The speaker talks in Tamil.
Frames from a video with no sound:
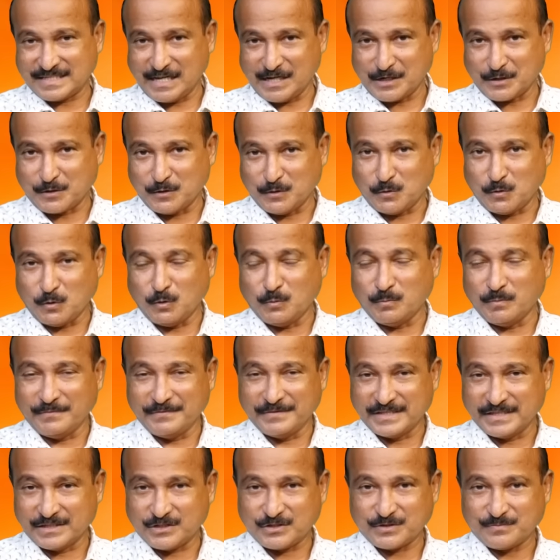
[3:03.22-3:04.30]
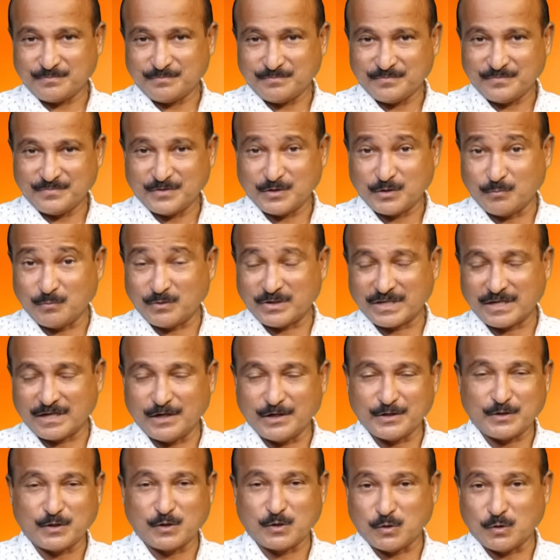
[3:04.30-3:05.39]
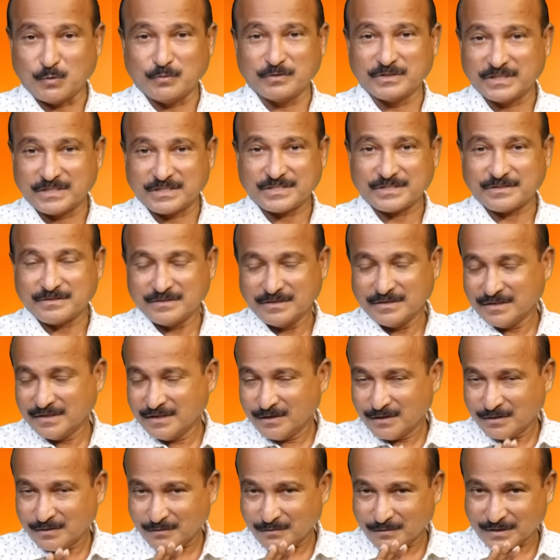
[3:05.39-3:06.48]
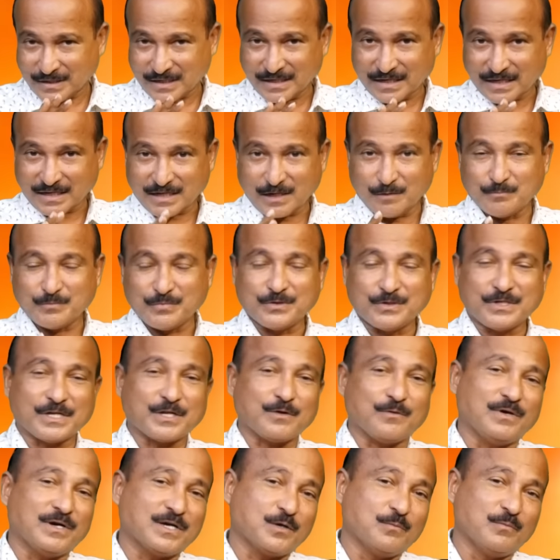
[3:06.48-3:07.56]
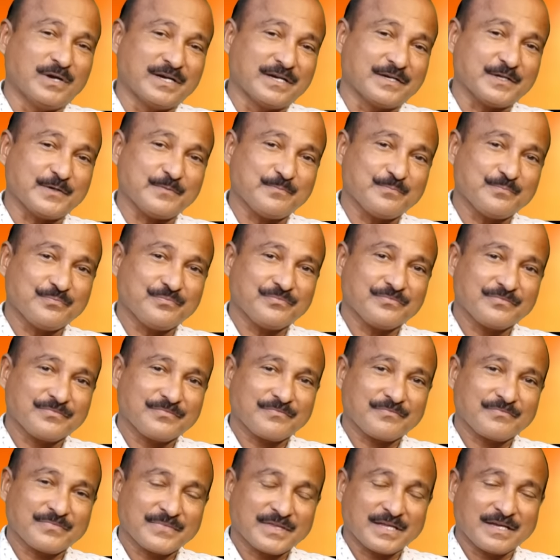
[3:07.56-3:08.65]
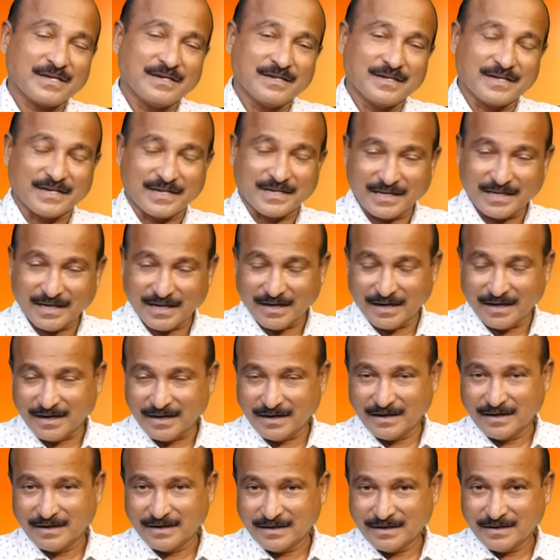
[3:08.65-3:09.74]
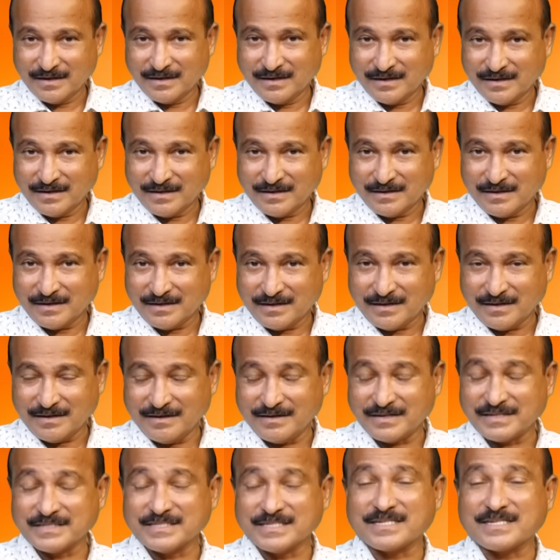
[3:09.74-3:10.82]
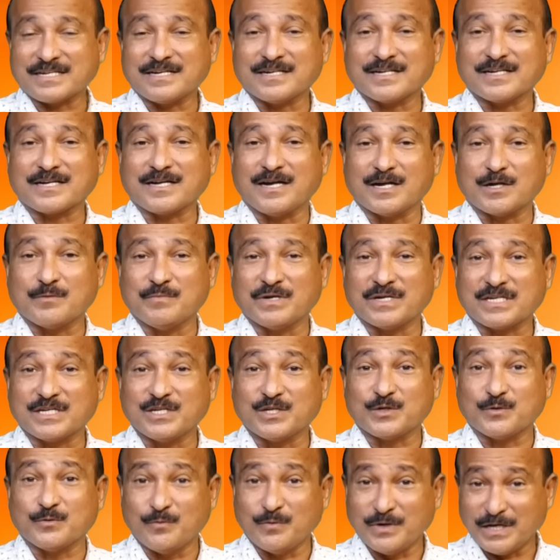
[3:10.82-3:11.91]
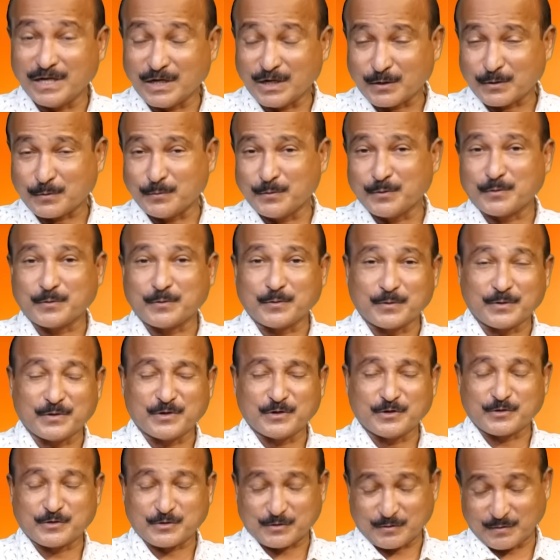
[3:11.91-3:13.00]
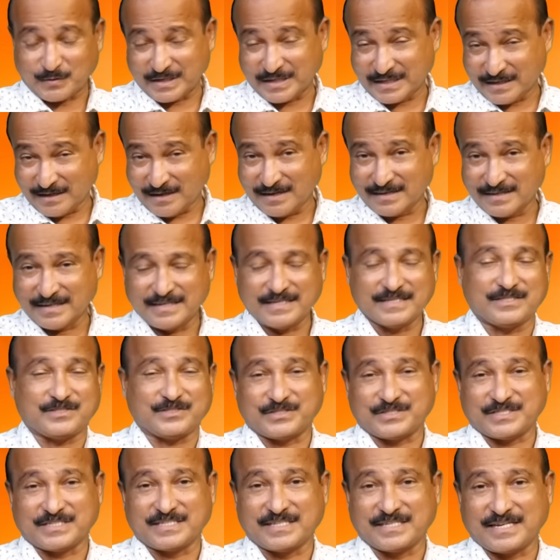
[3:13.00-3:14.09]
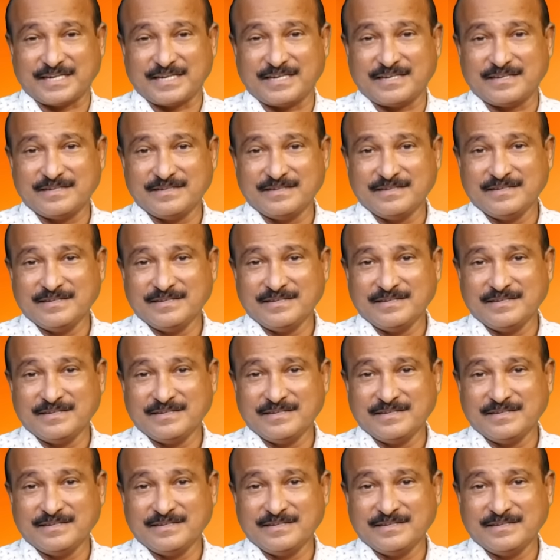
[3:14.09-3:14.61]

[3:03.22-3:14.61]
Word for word: சாருக்கு கோபம் வந்துச்சு அந்த முதலாளிக்கு கோபம் வந்துச்சு உன்ட்ட நான் கம்ப்யூட்டரே வாங்க மாட்டேன் நான் ஆயிரக்கணக்கான மக்களுக்கு வேலை கொடுக்கணும்னு சொல்லி நான் நினச்சிட்ருக்கேன்